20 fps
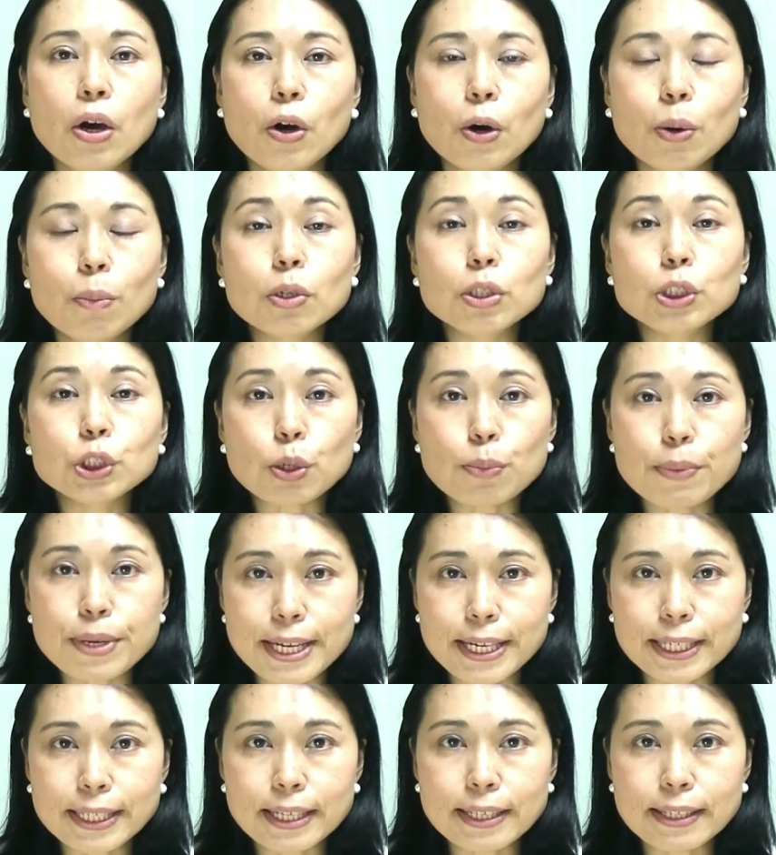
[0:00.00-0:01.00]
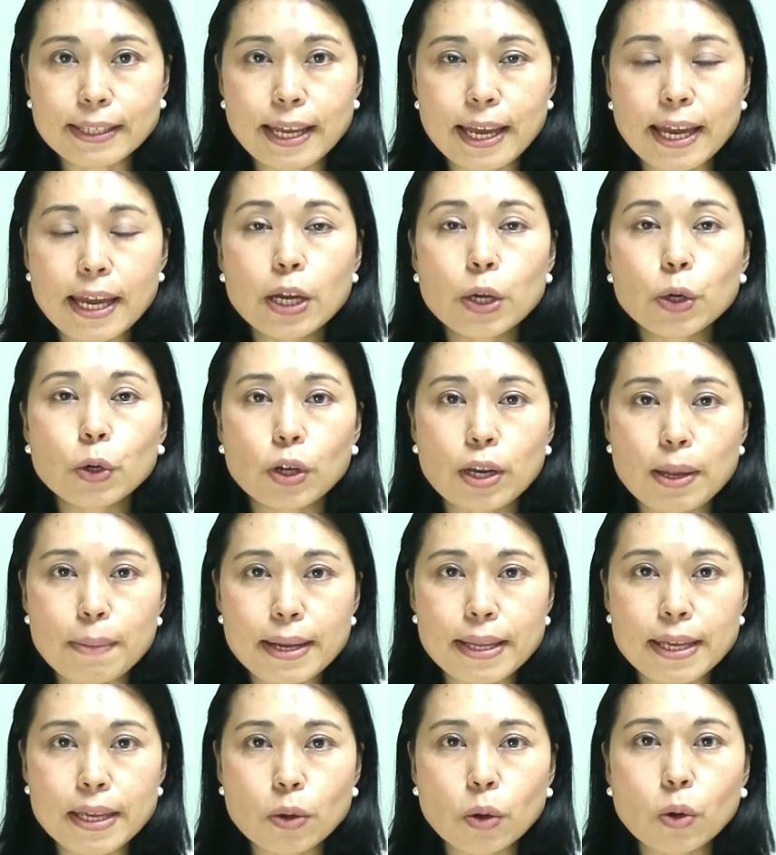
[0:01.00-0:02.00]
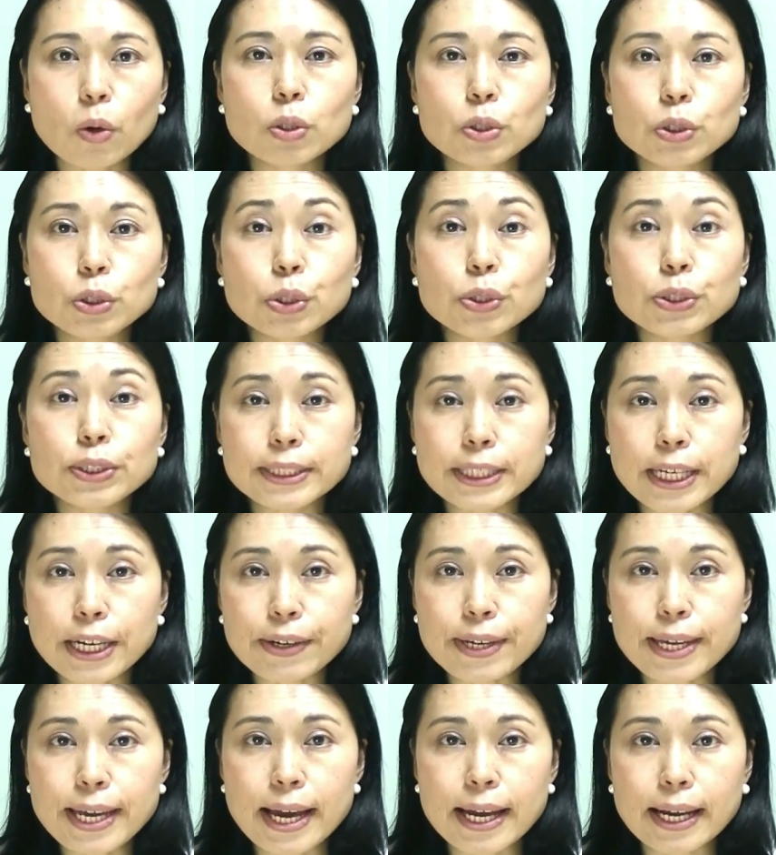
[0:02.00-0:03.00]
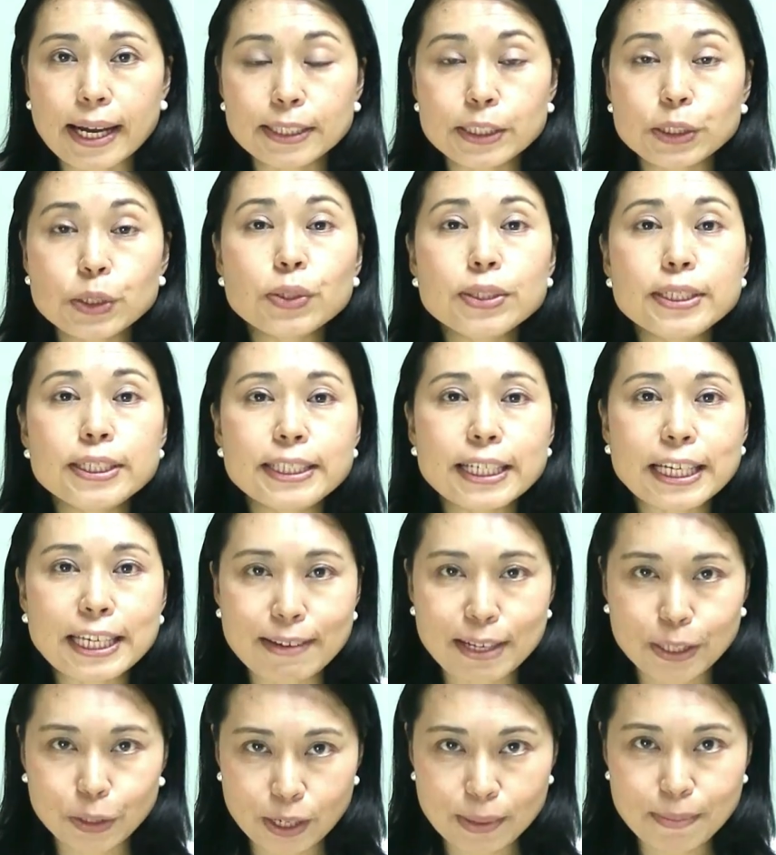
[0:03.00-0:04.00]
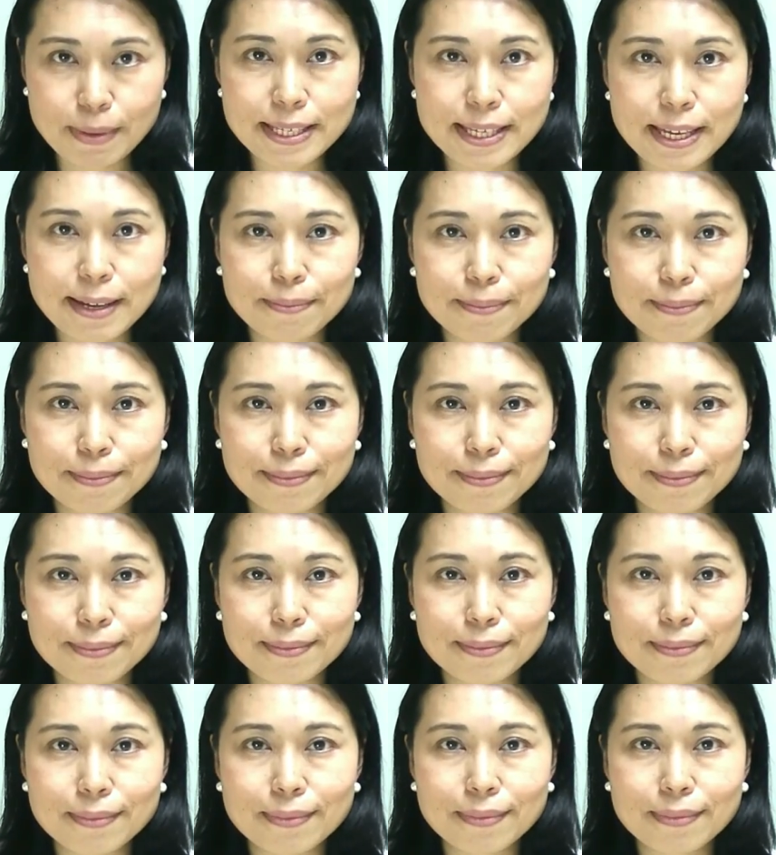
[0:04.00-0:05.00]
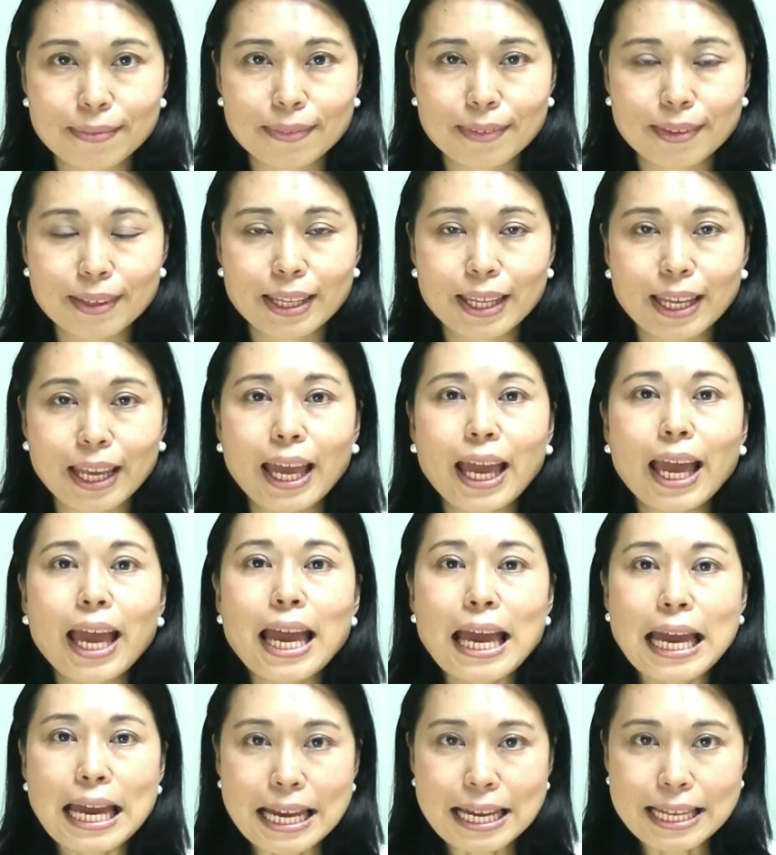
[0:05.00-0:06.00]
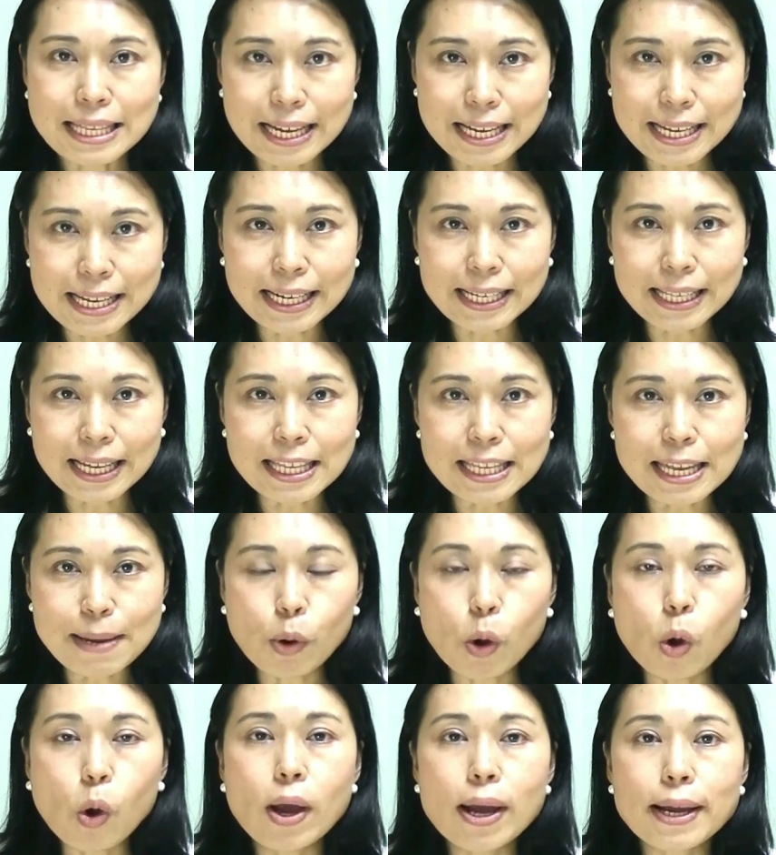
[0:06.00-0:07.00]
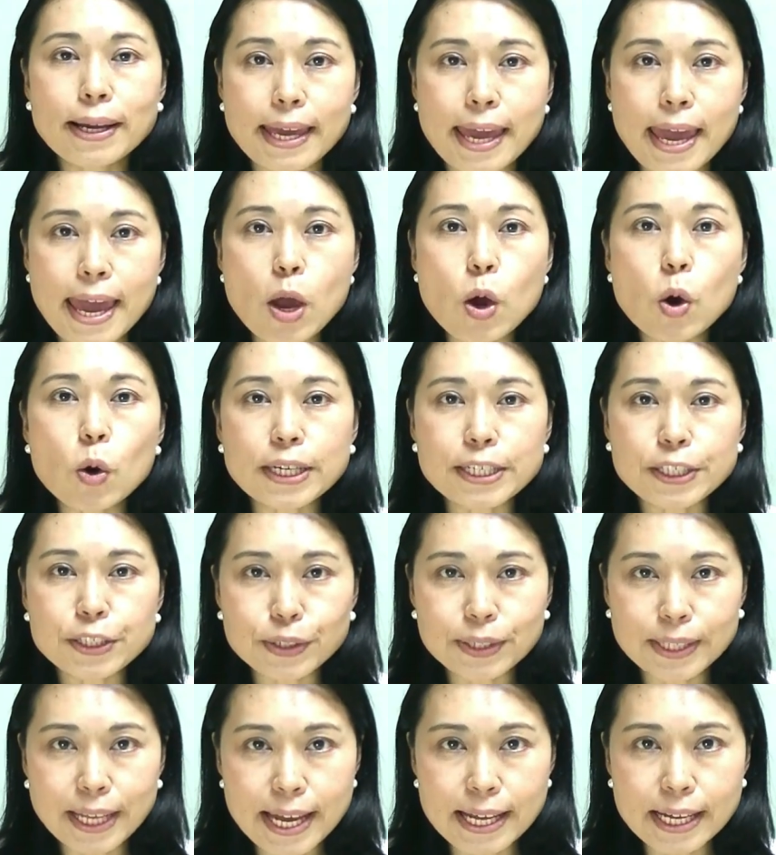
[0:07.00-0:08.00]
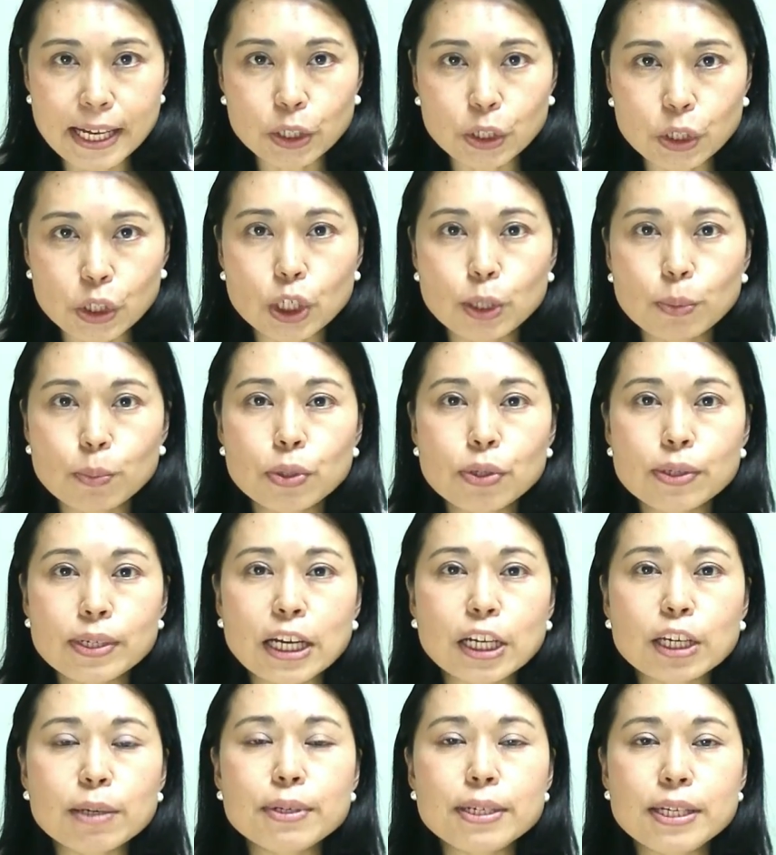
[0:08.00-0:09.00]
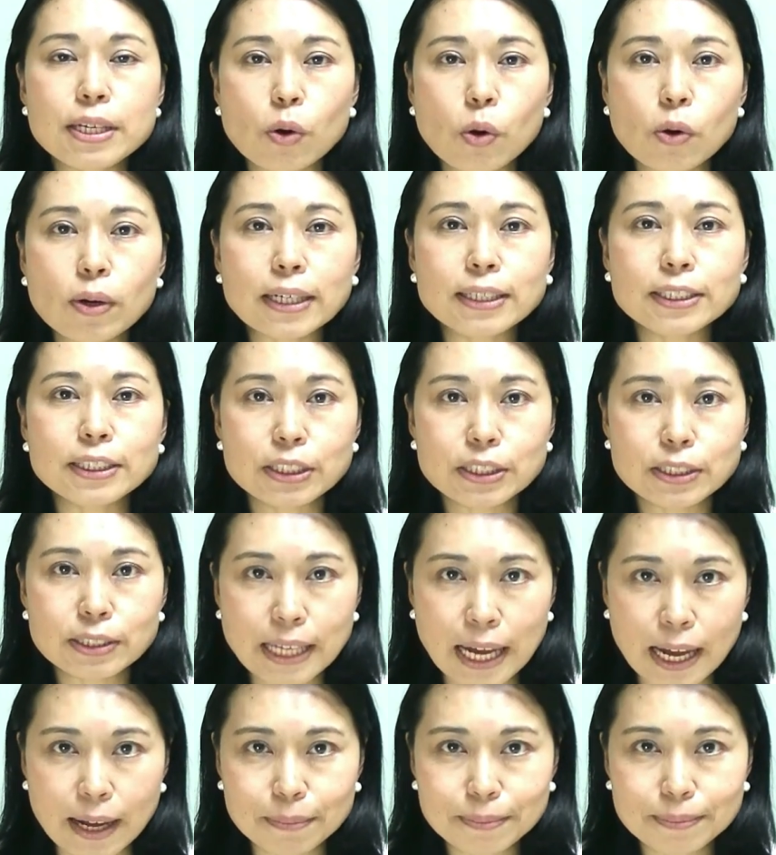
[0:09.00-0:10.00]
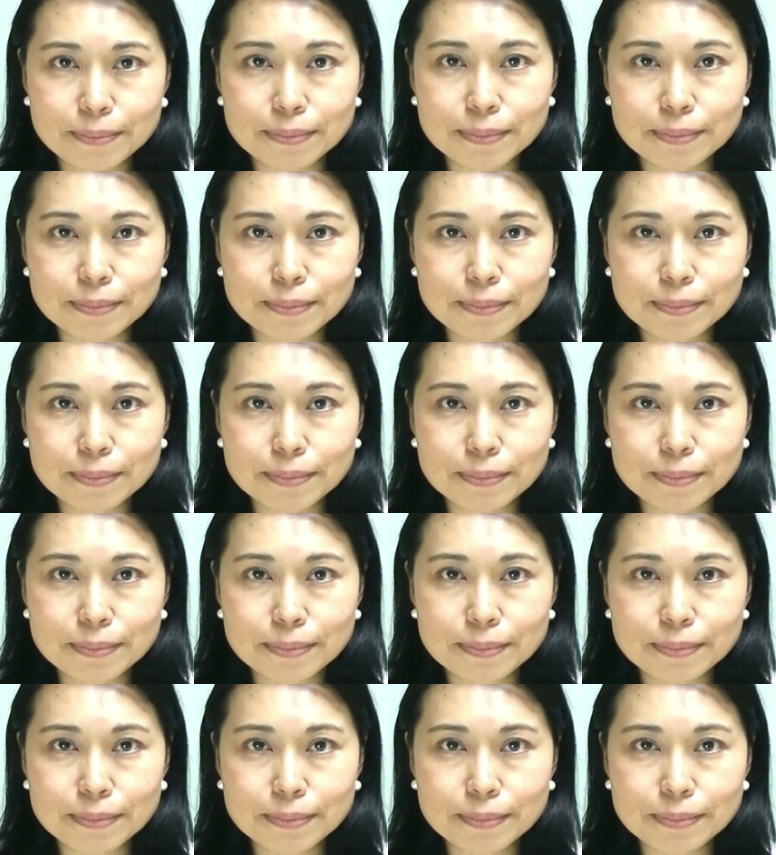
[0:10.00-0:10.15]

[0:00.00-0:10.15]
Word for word: お申し込みにあたってこれまでの取得資格や活動実績は問いません何が何でも慶應義塾大学文学部に合格するんだ